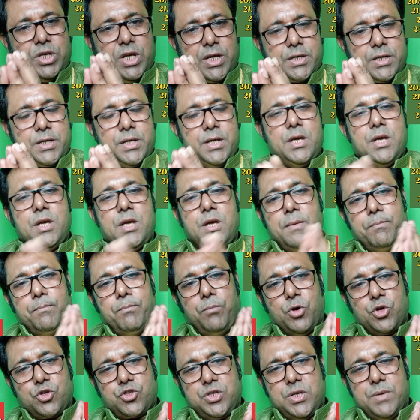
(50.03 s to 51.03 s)
অর্থাৎ পূর্ব
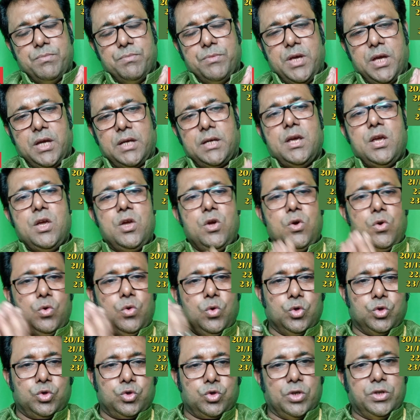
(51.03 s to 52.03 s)
দিক
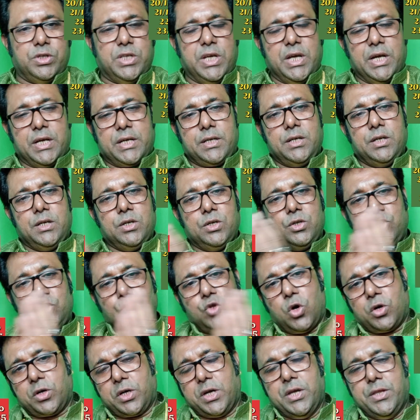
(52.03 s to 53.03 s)
পশ্চিম দিক
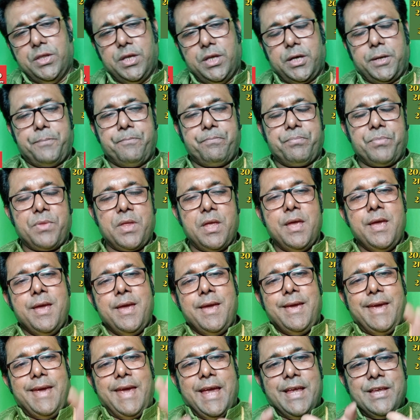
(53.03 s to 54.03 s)
উত্তর দিক
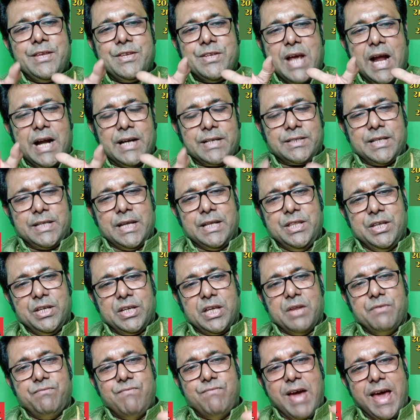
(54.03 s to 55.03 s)
দক্ষিণ দিক
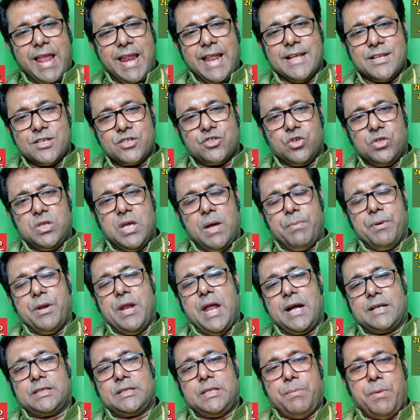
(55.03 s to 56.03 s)
এই চারটে দিকের
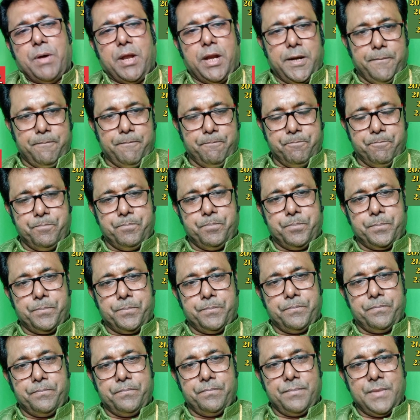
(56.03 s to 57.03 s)
ব্যালেন্স যদি আপনি
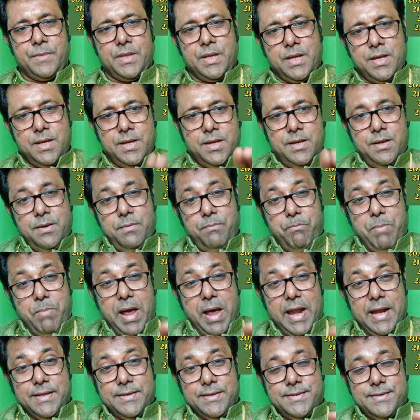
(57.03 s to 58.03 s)
রাখতে পারেন
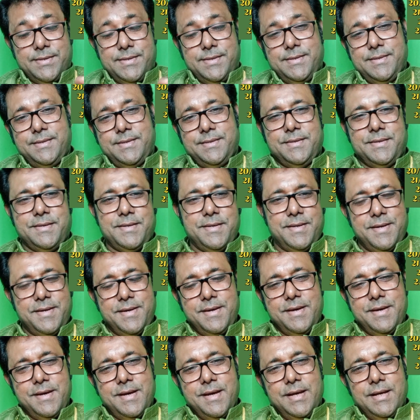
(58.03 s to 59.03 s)

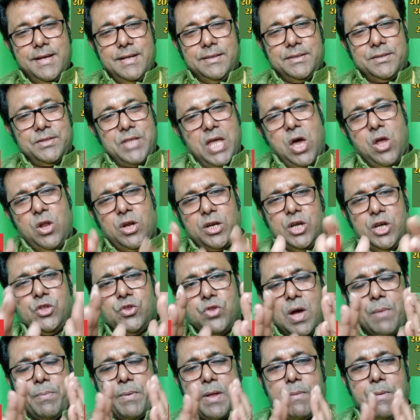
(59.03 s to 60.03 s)
ব্যালেন্স
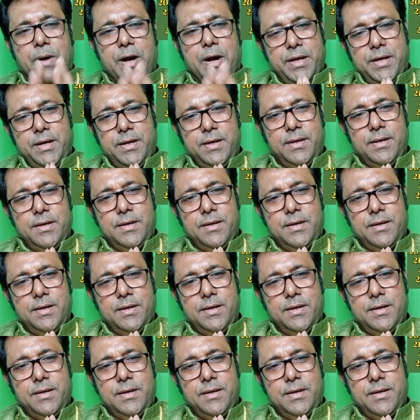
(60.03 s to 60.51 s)
তাহলে